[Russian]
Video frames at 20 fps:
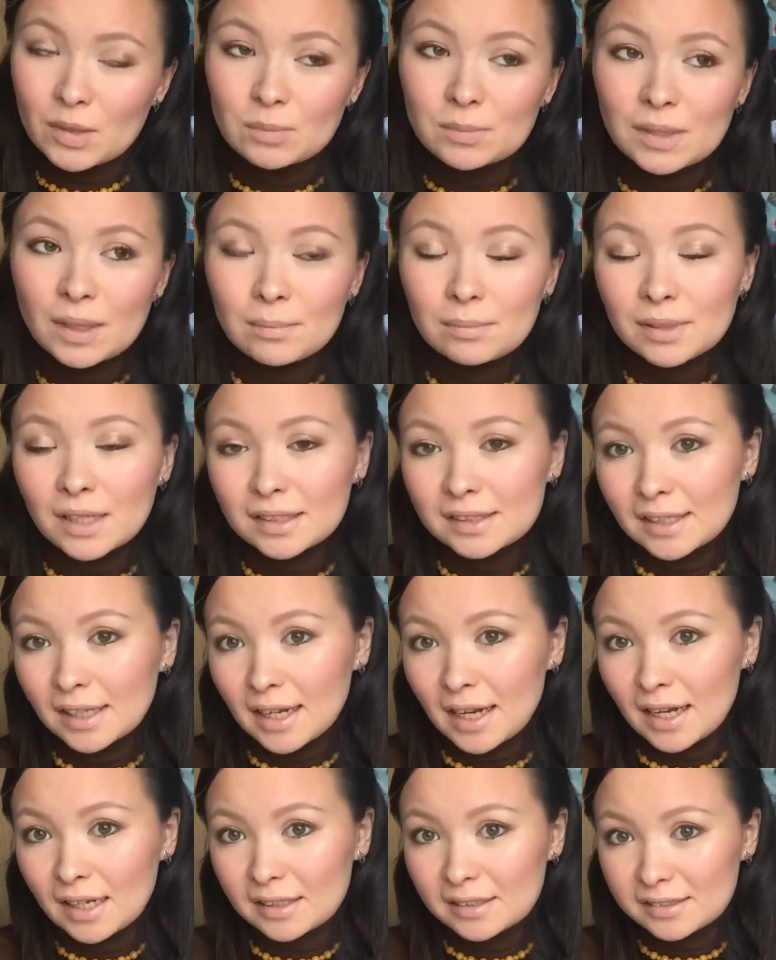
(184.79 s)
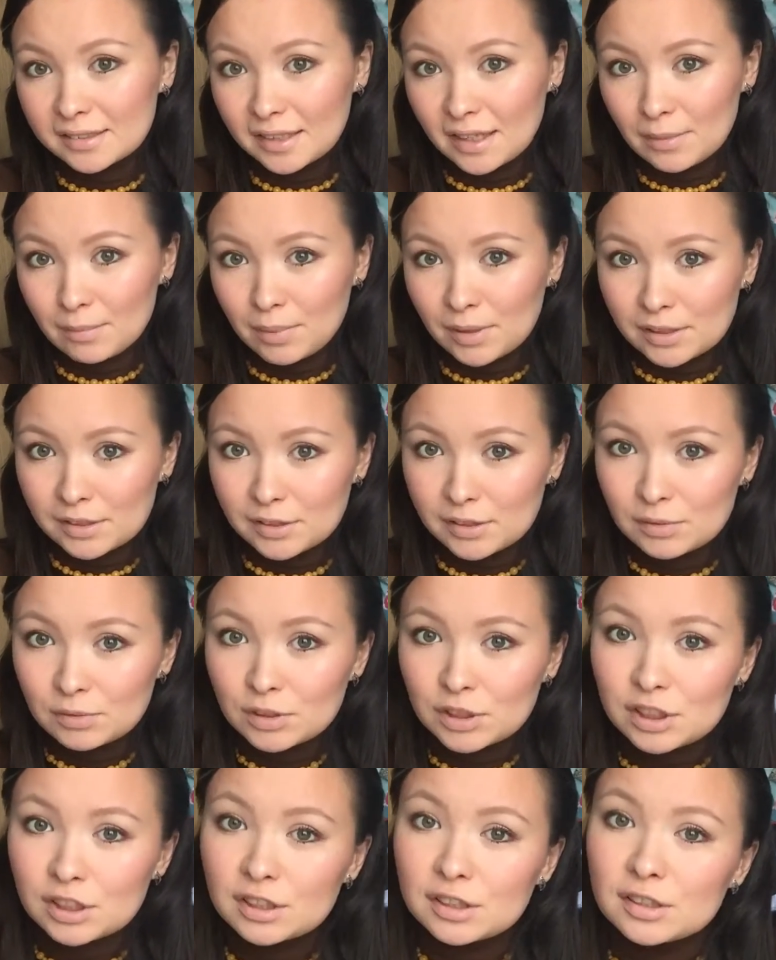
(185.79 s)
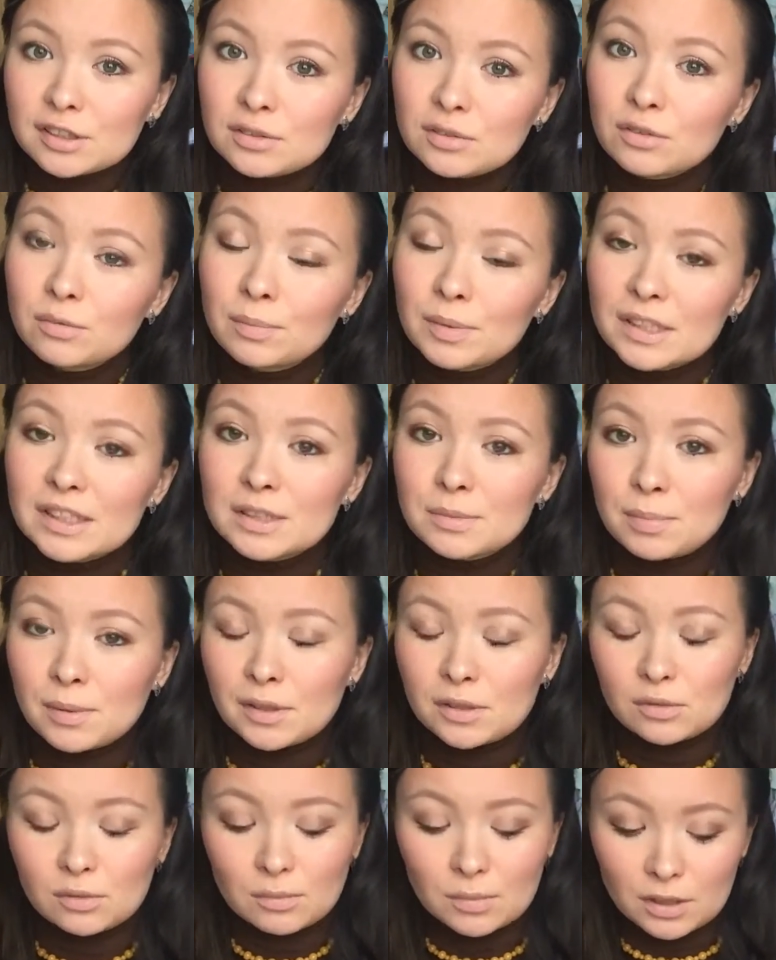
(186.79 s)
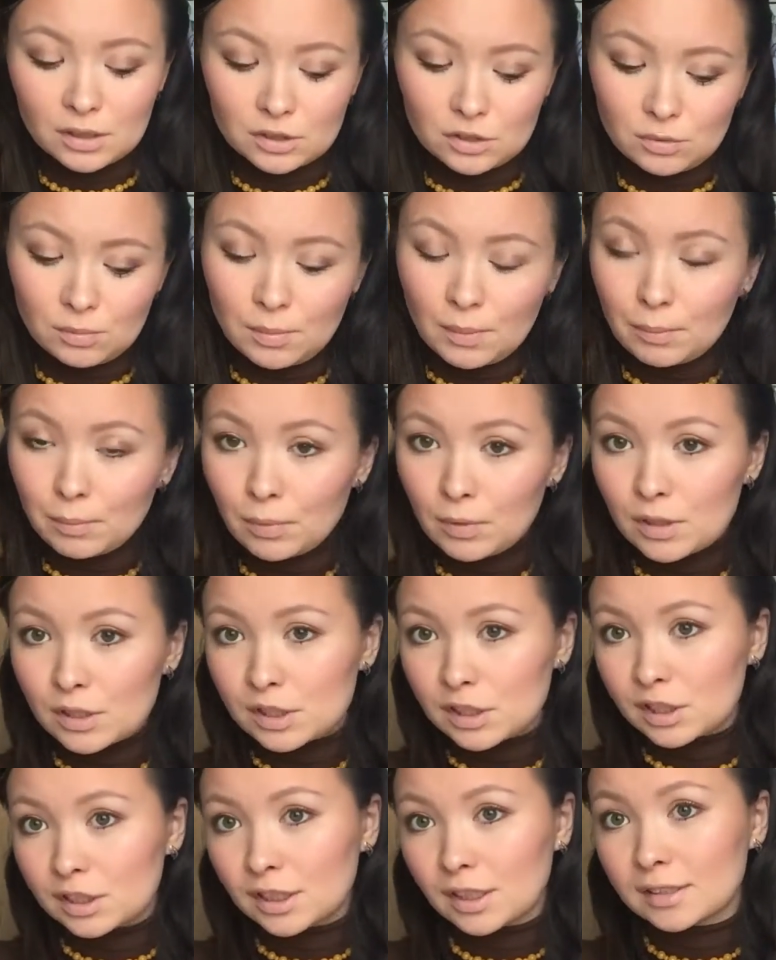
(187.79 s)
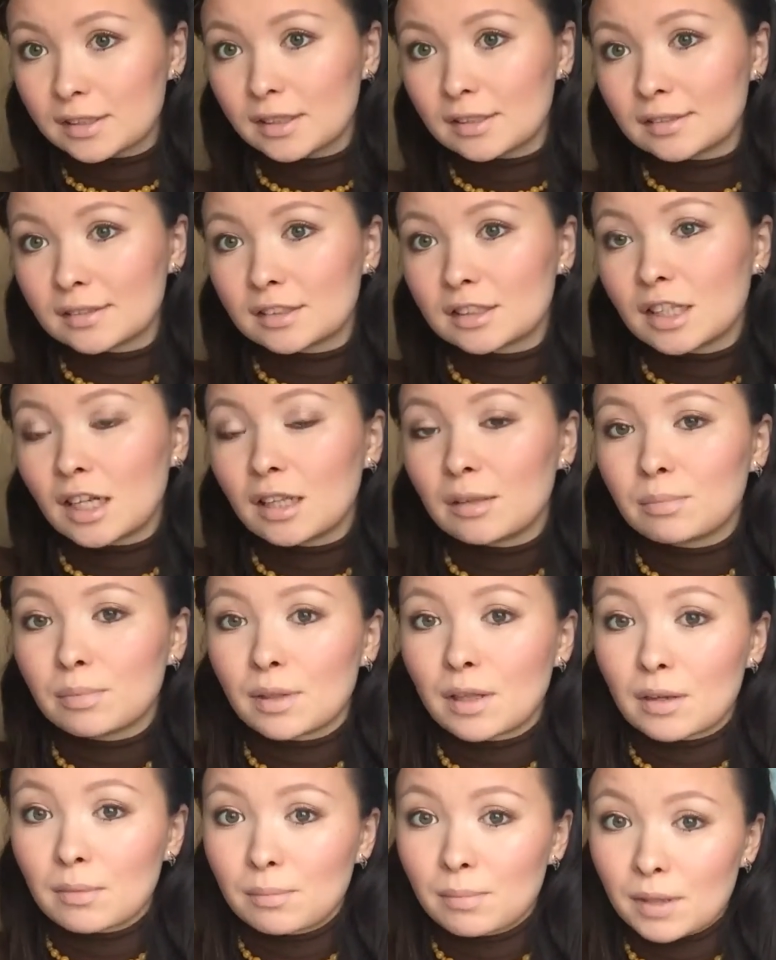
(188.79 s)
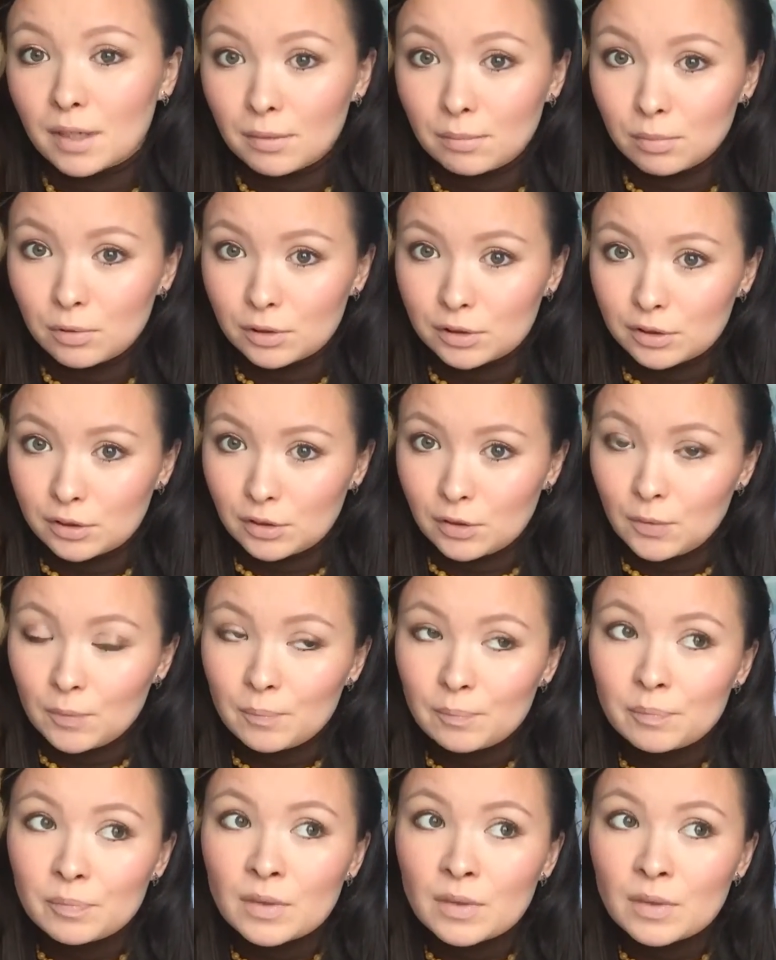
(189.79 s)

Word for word: У меня была такая идея пойти учиться, но, в принципе, я думала, что попозже, сейчас я сначала поработаю.